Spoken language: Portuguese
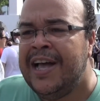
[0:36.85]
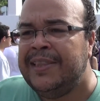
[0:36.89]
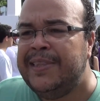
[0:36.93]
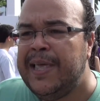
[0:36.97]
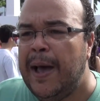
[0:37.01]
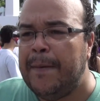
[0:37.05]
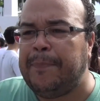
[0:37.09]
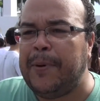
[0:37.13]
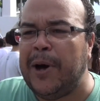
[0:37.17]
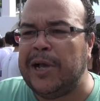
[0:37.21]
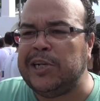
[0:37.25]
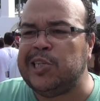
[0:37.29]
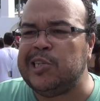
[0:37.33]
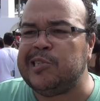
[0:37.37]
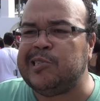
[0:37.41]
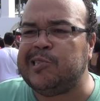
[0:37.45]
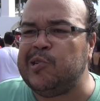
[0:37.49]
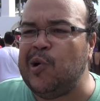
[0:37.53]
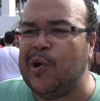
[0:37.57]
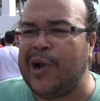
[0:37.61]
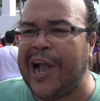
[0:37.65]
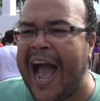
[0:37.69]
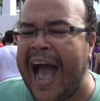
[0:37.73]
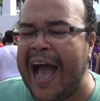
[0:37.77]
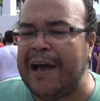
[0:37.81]
depois de
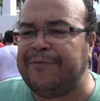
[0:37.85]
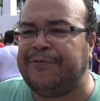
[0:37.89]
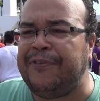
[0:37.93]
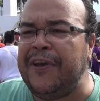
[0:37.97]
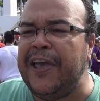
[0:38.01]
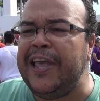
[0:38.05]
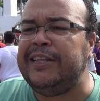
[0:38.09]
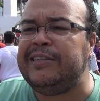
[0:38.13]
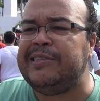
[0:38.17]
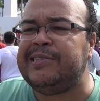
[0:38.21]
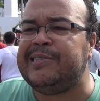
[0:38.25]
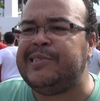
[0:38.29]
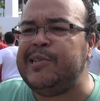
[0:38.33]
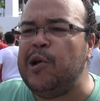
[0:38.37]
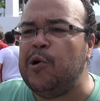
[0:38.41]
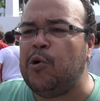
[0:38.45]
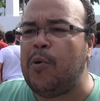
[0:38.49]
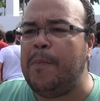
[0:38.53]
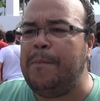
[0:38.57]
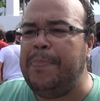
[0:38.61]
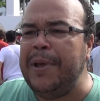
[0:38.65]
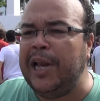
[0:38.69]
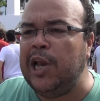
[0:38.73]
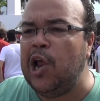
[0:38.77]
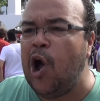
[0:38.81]
sugar
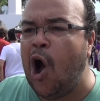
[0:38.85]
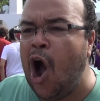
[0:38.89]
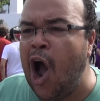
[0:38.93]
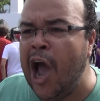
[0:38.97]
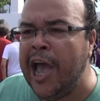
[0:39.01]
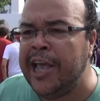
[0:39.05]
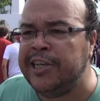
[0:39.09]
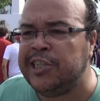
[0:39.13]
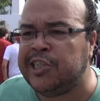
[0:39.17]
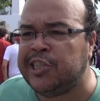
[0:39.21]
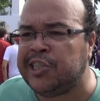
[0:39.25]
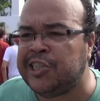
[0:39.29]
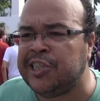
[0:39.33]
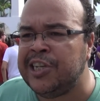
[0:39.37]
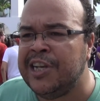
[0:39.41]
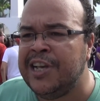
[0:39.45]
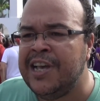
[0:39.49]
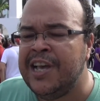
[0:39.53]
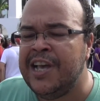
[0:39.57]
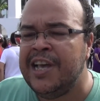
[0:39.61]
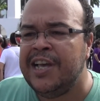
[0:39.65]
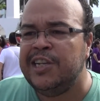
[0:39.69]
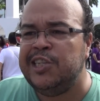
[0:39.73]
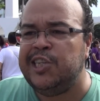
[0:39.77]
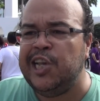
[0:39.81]
25 bilhões
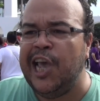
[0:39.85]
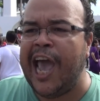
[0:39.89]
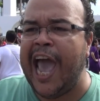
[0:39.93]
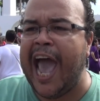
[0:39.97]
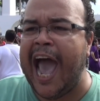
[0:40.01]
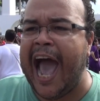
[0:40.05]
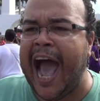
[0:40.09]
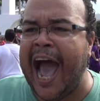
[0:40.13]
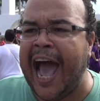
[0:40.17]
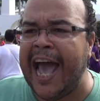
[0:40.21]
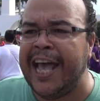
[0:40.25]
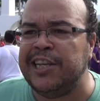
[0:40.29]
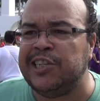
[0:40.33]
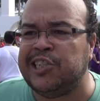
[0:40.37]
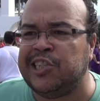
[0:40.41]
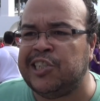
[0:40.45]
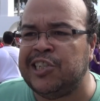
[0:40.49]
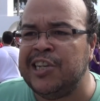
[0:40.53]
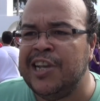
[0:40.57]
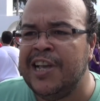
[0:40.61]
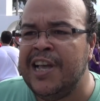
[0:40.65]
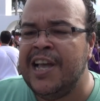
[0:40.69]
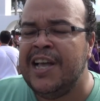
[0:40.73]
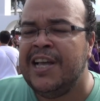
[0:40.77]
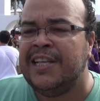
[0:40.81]
de
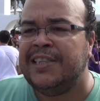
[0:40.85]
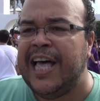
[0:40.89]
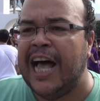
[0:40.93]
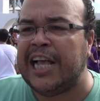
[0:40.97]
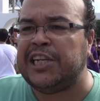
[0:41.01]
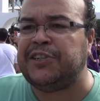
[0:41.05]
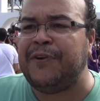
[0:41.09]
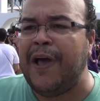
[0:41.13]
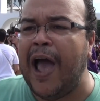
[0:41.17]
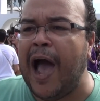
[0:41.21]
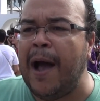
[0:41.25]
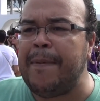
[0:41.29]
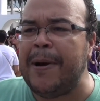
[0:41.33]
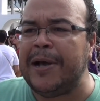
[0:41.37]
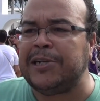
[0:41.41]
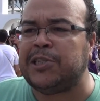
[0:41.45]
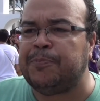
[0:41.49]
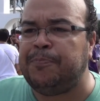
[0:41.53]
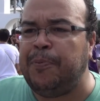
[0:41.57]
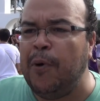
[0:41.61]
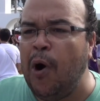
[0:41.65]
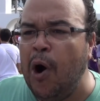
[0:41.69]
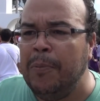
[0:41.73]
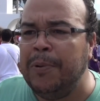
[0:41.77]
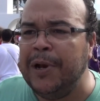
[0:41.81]
reais das verbas
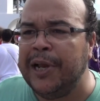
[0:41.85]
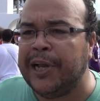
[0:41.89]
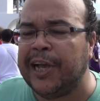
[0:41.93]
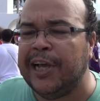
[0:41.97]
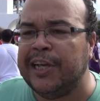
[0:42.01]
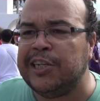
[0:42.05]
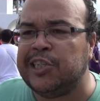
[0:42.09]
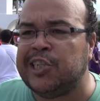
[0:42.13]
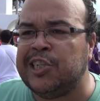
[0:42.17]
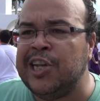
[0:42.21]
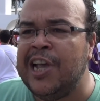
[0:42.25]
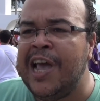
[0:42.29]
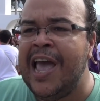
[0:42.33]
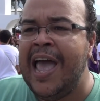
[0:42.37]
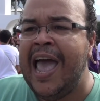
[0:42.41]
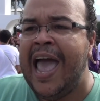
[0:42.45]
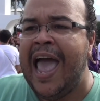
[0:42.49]
públicas,